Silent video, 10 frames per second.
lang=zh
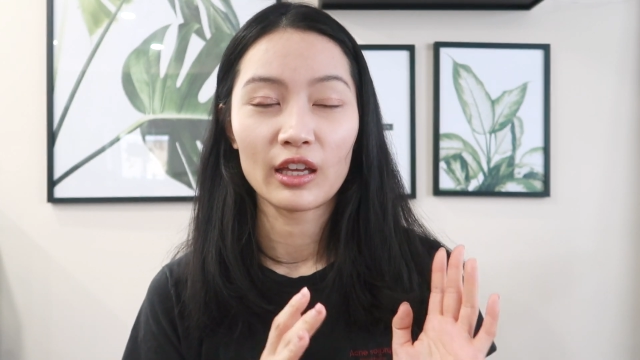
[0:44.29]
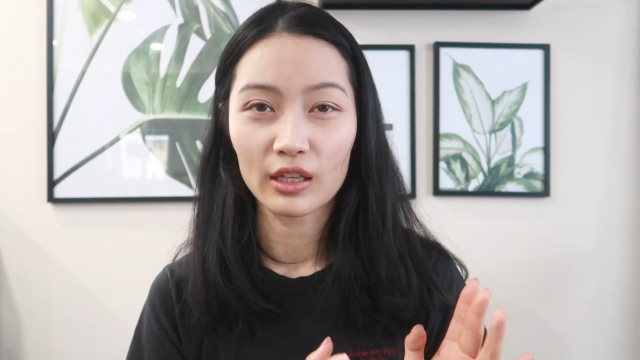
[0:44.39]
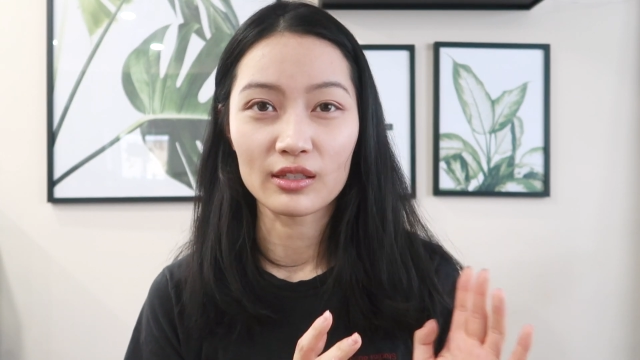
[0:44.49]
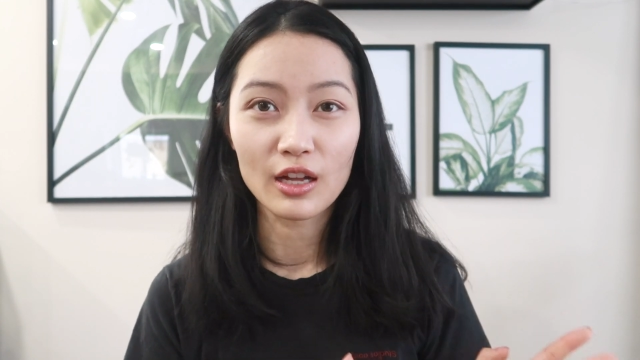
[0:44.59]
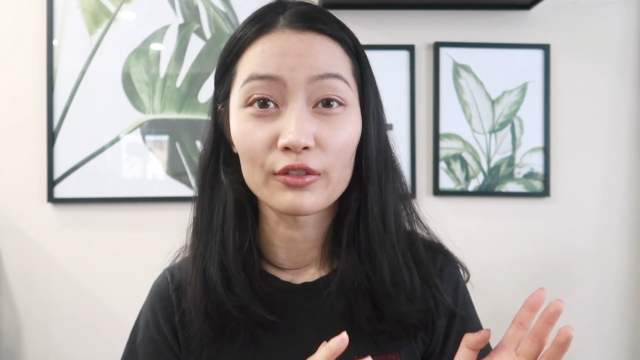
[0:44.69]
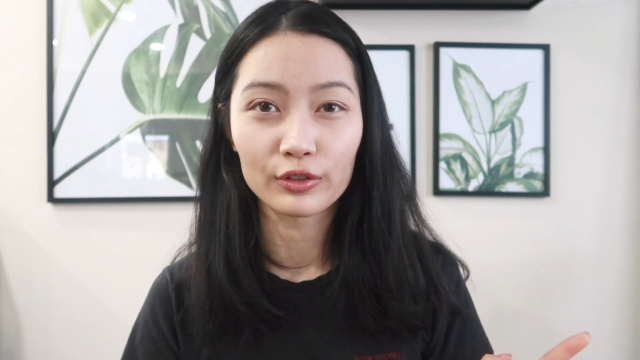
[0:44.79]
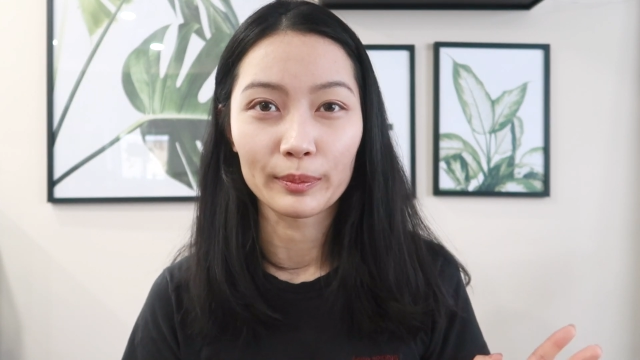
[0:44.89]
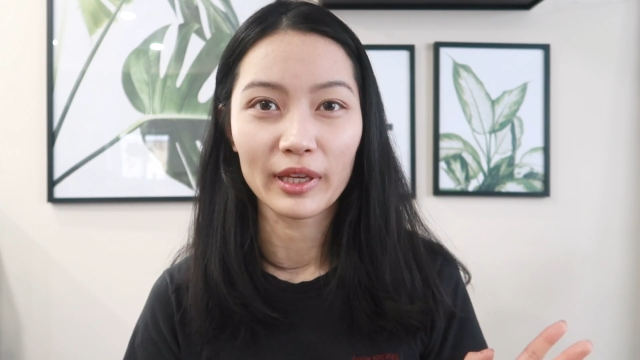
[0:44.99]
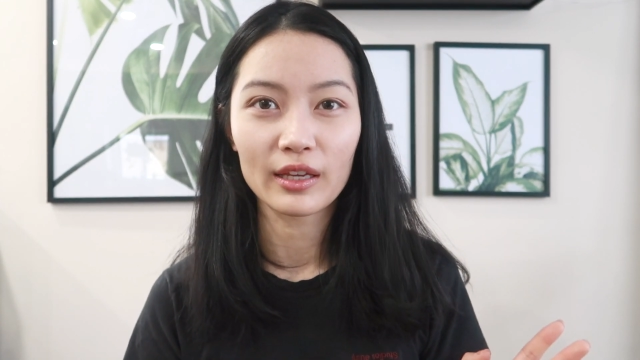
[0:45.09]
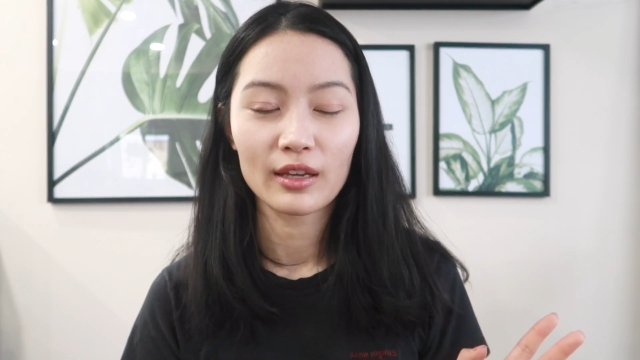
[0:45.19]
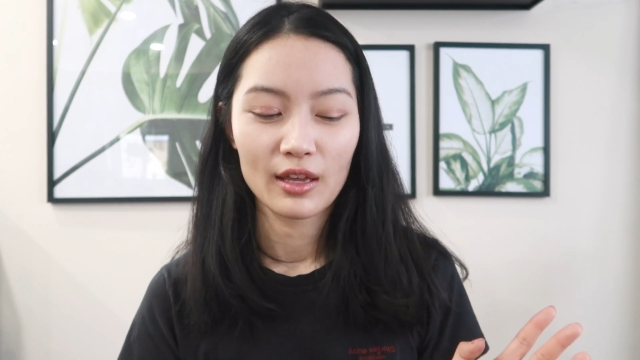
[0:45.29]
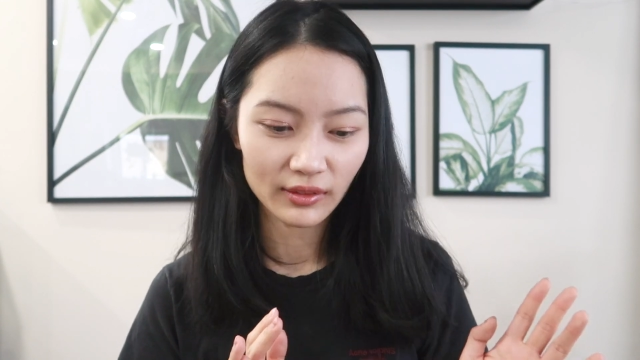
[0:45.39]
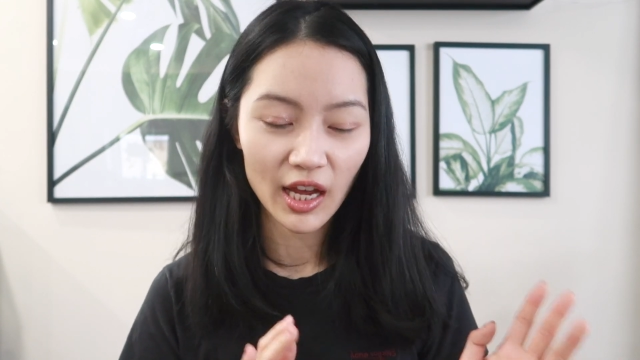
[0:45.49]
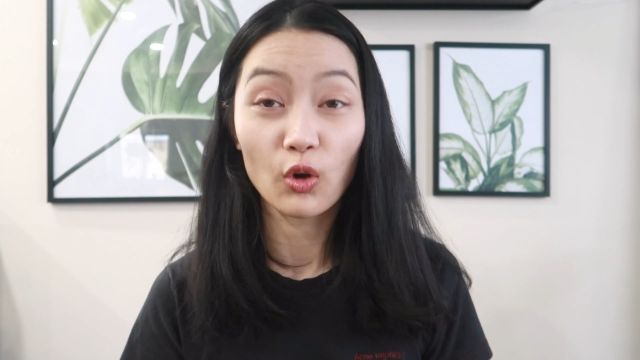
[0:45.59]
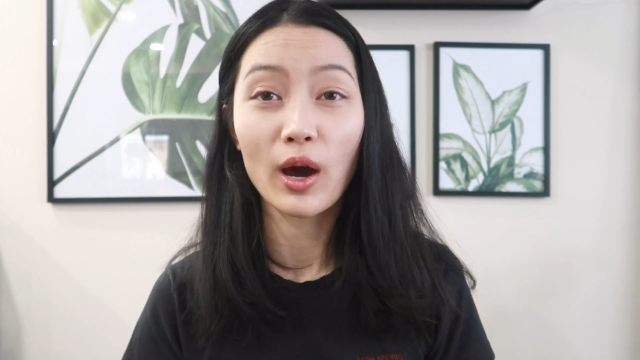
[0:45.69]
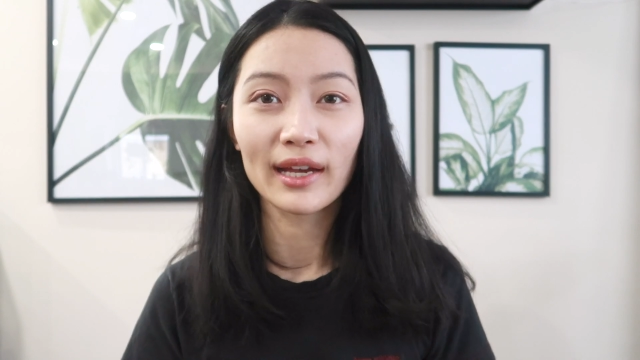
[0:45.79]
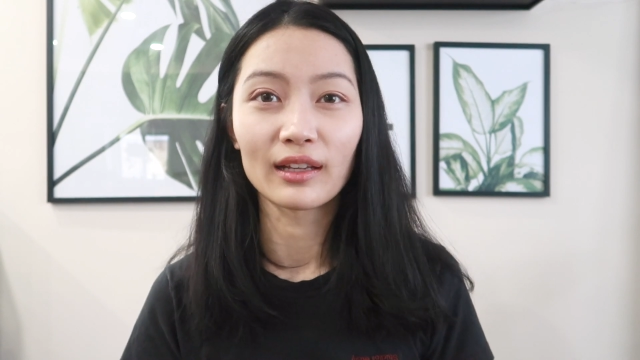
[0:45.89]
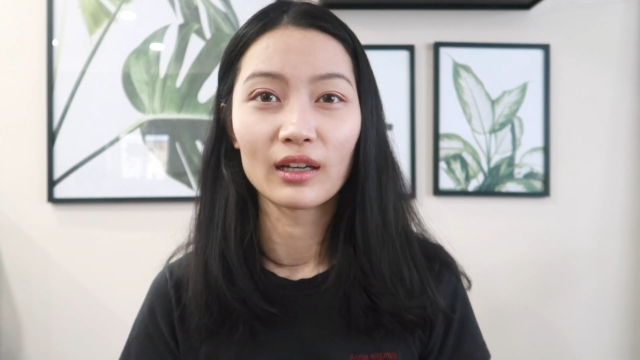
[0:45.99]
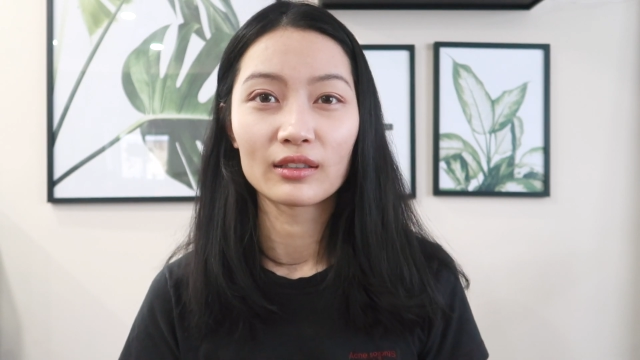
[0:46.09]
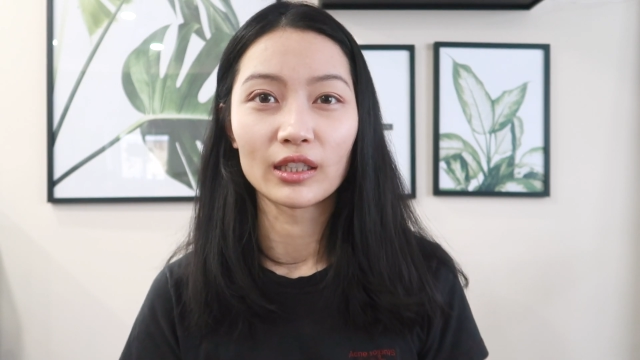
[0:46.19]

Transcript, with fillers: it's not for me， 太快了。